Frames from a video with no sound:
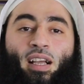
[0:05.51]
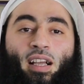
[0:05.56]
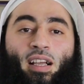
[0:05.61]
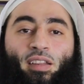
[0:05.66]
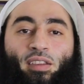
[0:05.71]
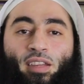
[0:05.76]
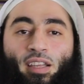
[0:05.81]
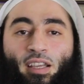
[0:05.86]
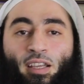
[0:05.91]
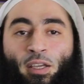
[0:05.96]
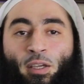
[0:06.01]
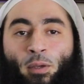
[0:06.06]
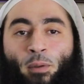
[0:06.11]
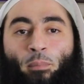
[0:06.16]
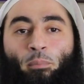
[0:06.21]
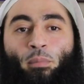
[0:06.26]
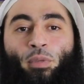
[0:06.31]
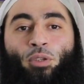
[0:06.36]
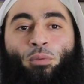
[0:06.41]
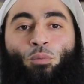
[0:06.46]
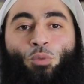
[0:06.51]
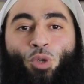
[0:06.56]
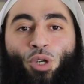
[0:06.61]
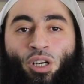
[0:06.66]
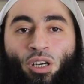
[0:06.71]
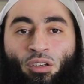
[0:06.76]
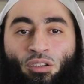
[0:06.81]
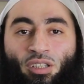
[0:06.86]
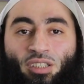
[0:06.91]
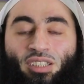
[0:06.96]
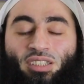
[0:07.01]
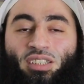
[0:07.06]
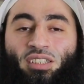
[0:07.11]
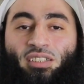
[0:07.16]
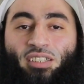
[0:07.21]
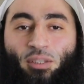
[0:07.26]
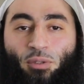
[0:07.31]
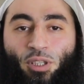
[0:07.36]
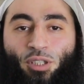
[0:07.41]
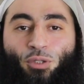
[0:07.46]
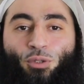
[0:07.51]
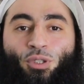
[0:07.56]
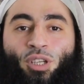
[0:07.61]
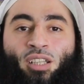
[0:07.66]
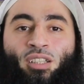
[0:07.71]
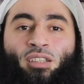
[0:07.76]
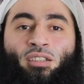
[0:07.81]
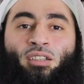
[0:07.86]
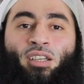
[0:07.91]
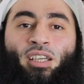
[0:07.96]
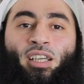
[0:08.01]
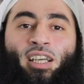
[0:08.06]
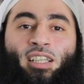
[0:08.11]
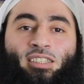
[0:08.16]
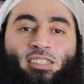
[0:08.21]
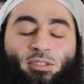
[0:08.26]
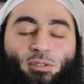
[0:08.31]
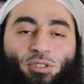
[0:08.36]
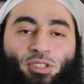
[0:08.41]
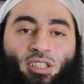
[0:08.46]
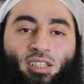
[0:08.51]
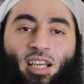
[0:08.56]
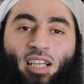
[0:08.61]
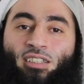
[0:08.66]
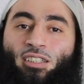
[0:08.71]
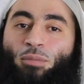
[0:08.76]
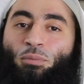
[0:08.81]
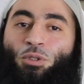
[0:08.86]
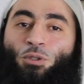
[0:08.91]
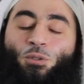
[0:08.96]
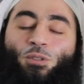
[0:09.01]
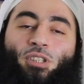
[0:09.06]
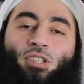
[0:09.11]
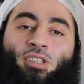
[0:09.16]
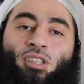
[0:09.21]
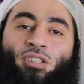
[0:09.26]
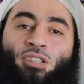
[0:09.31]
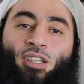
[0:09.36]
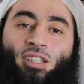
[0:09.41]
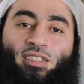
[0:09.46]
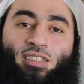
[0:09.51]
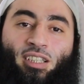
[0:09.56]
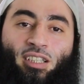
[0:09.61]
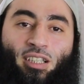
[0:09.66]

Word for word: هذا من معارضة التوكل على الله عز وجل النبي صلى الله عليه